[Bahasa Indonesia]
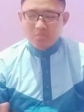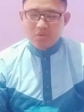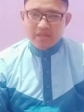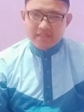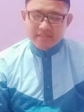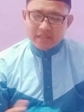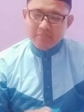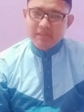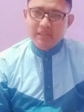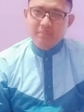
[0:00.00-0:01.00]
mudah-mudahan
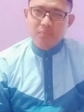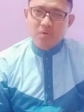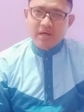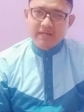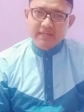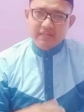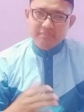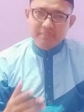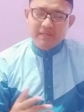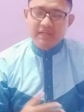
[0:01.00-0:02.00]
selama 30 hari ke
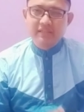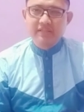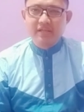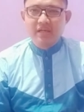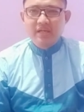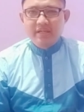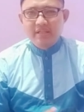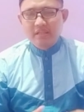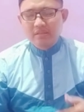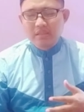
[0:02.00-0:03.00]
depan nantinya
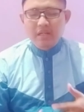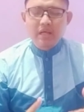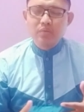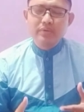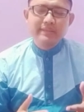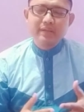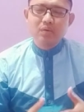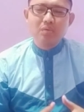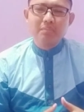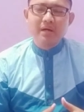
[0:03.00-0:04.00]
kita selalu
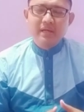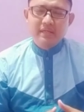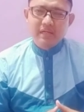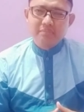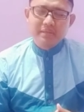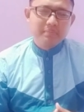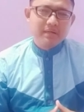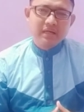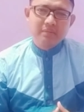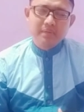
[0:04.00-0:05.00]
istiqomah dalam
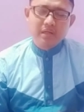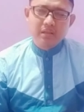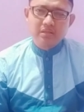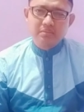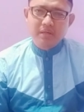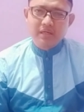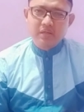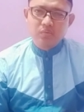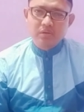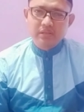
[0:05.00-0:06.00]
beribadah kepada Allah
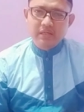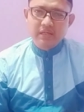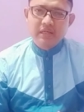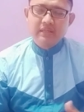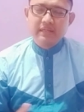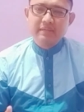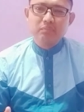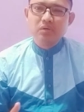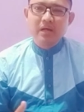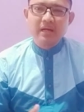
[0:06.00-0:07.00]
Subhanahu wa taala dan
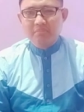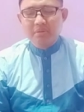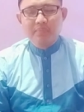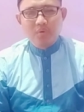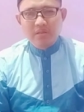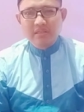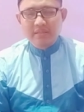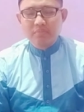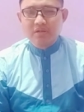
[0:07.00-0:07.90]
dimudahkan puasa di bulan